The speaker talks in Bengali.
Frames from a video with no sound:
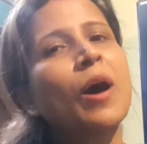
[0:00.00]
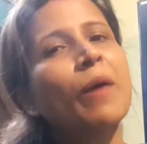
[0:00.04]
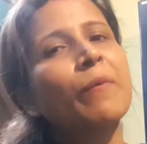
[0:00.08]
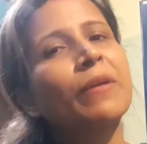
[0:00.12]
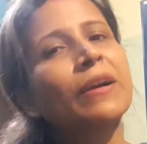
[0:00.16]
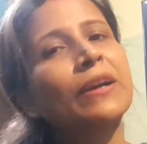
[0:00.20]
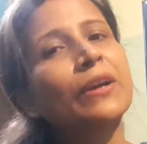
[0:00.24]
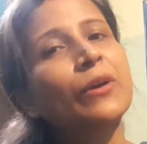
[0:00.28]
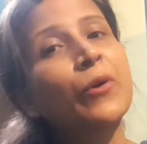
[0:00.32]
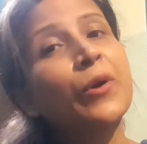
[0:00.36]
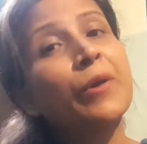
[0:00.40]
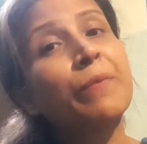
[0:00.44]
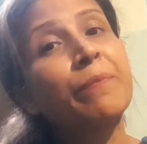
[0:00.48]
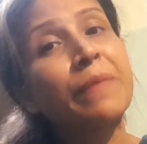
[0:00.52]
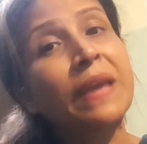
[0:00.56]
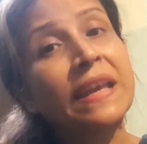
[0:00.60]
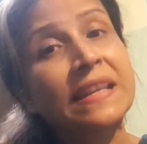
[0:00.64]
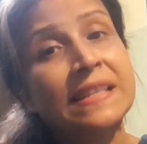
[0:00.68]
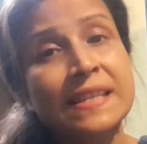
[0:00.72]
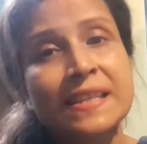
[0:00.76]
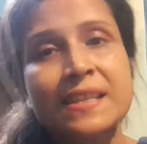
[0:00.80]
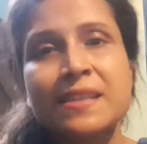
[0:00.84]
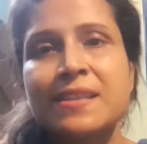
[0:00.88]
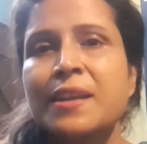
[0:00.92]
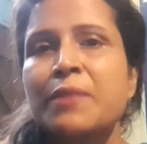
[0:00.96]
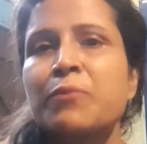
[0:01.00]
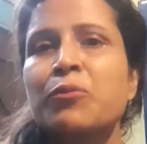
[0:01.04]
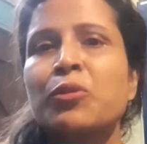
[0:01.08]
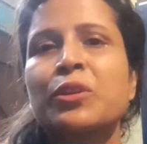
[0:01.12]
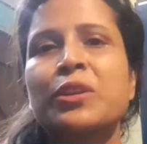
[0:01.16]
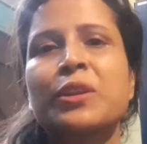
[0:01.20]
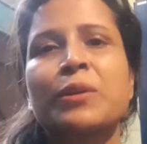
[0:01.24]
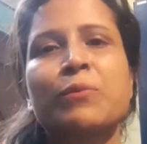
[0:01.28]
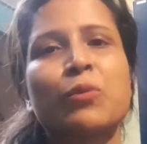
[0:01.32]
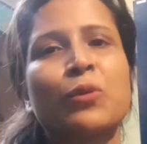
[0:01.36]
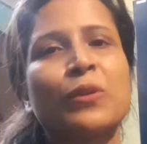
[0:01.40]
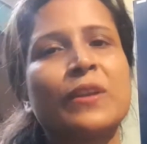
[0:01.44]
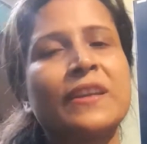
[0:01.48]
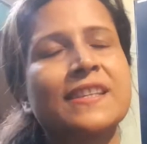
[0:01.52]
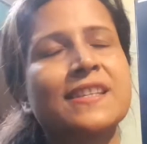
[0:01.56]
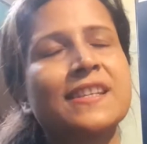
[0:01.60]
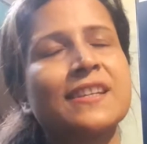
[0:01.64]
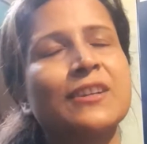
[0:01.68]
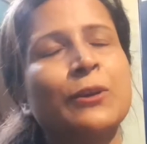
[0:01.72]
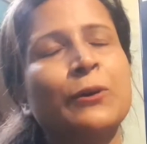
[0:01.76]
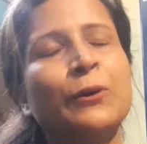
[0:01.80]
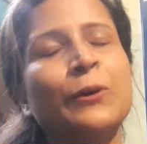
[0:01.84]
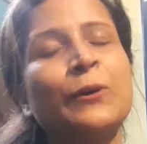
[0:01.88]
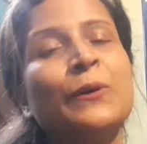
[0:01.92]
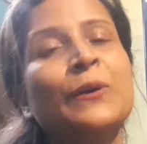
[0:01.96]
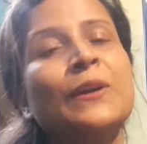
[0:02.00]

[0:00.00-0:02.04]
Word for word: আমাকে ওই মেসেজের মধ্যে বলেছিল